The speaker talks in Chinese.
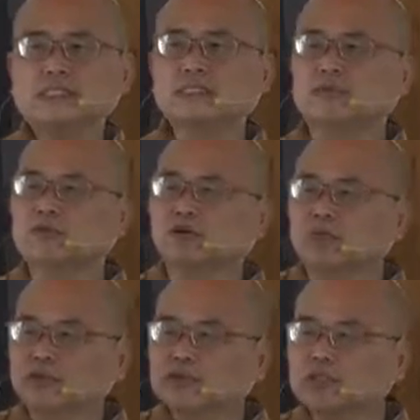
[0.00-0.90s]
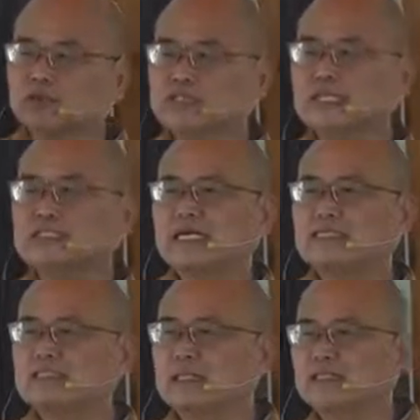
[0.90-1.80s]
什么我们会出现在
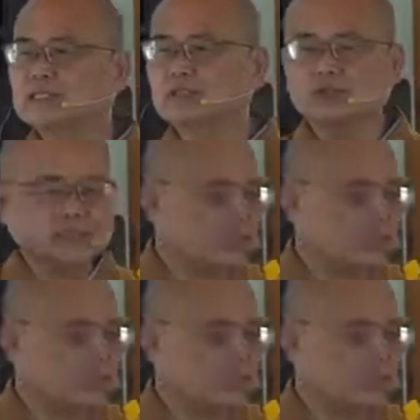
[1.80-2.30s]
世间受